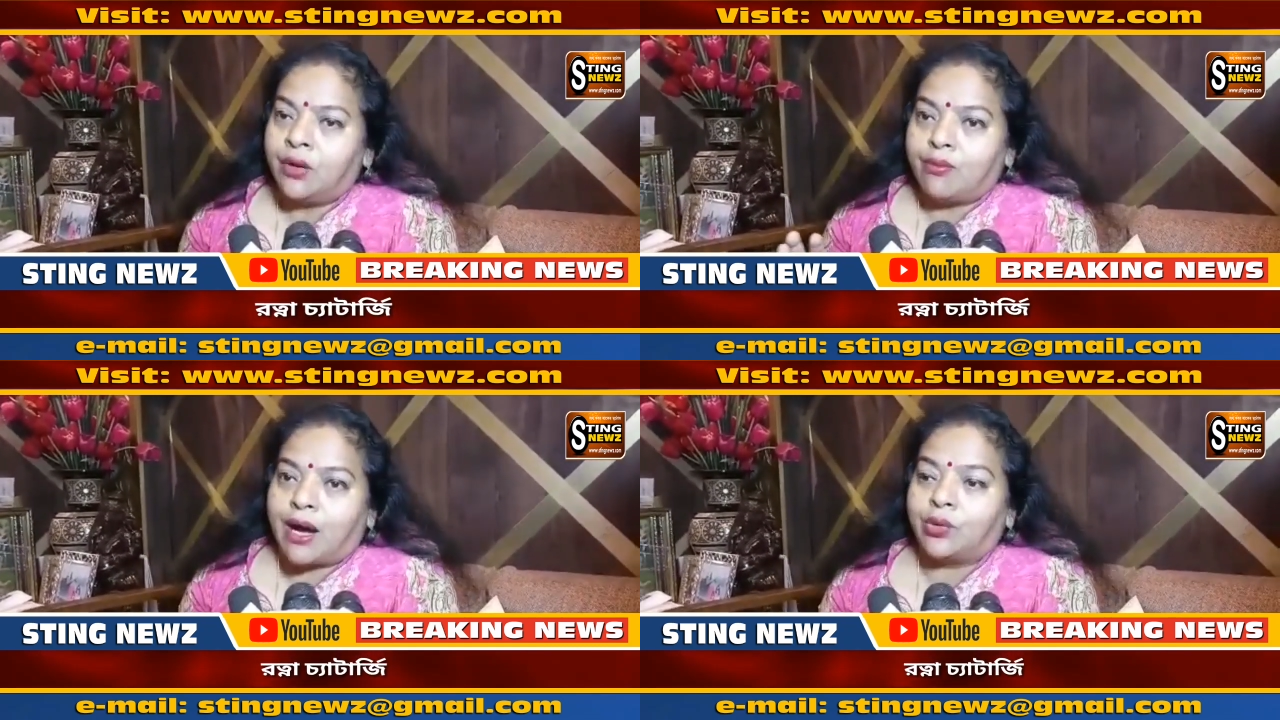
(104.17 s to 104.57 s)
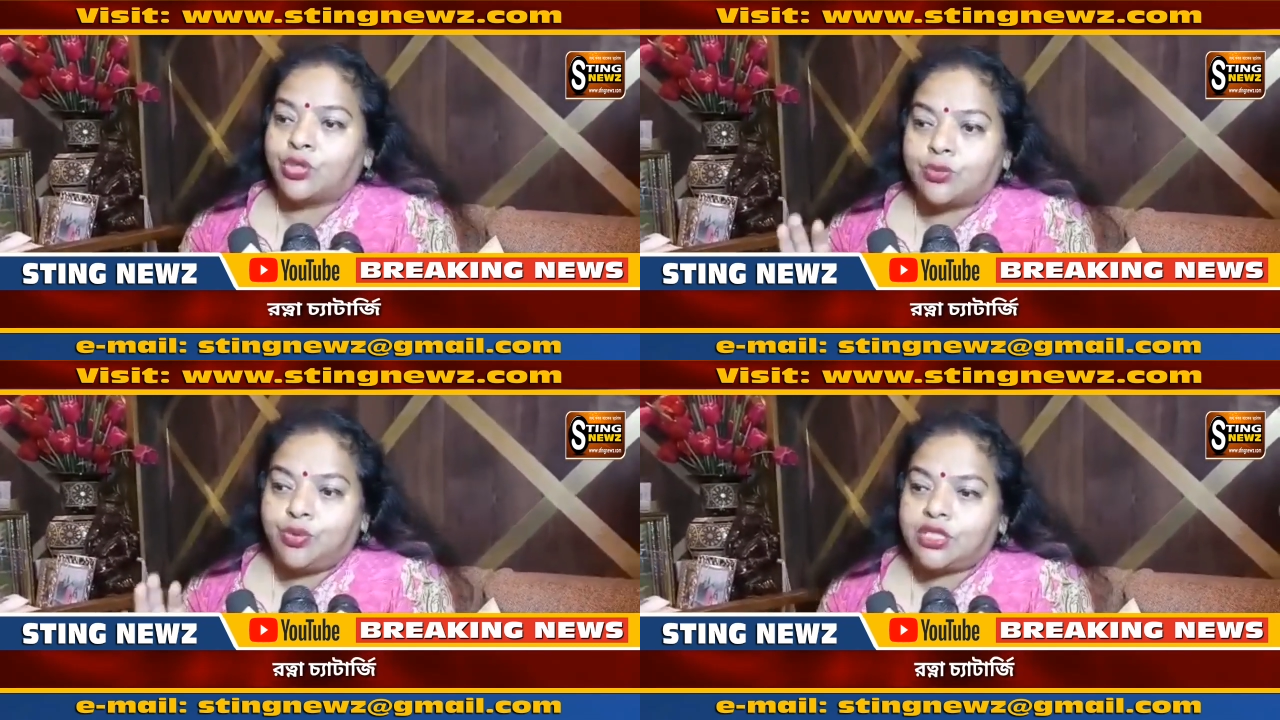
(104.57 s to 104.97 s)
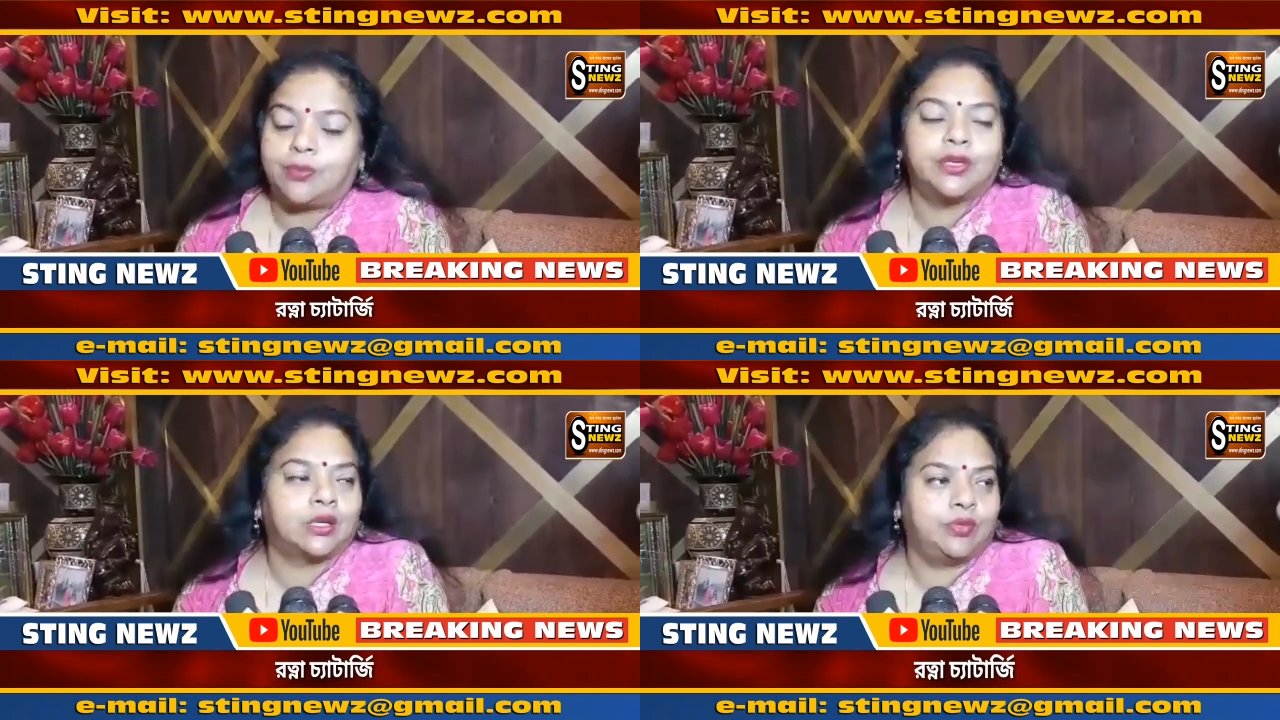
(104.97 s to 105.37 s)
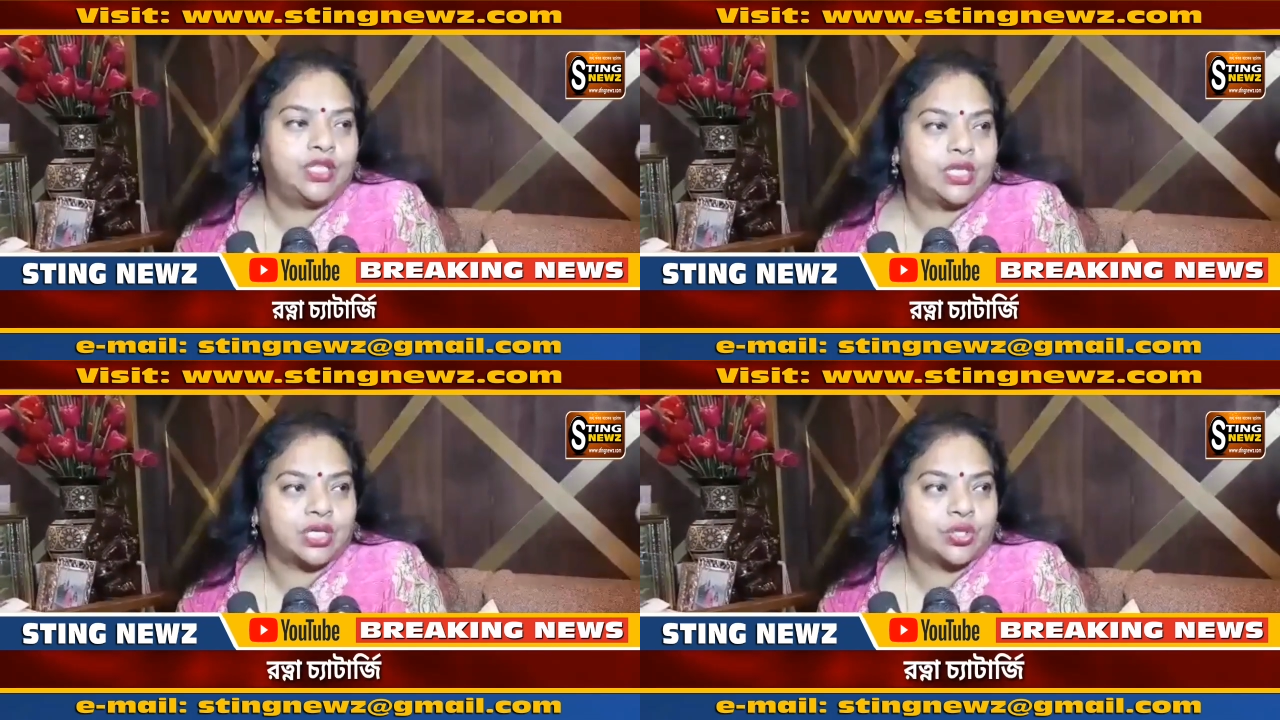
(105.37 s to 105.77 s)
মানুষ বিজেপিকে
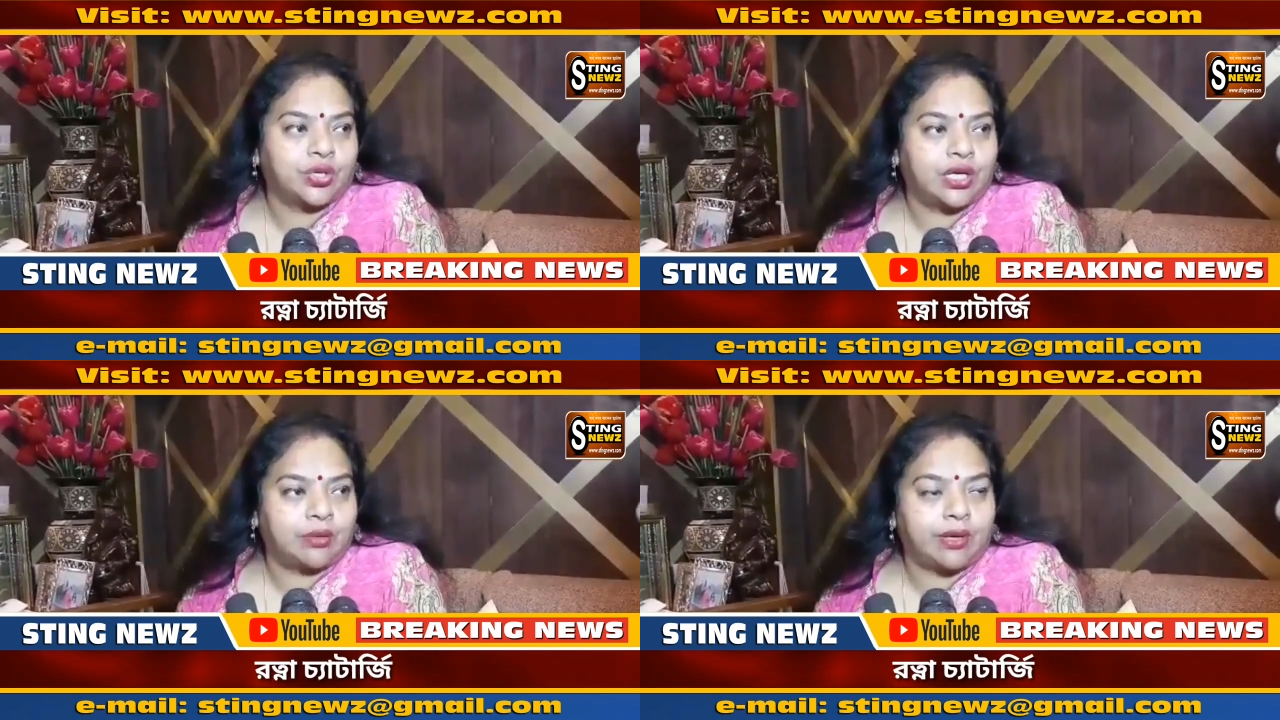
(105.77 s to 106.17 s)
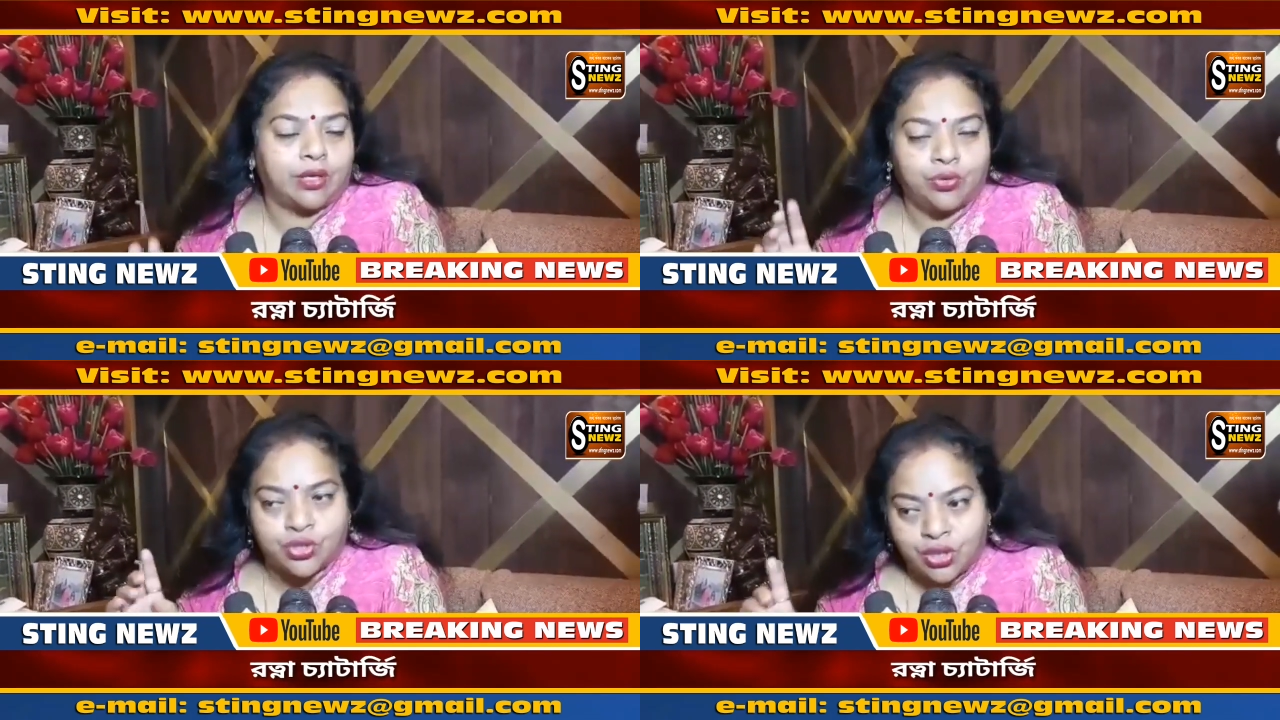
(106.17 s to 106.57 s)
বিশ্বাস করে না মানুষ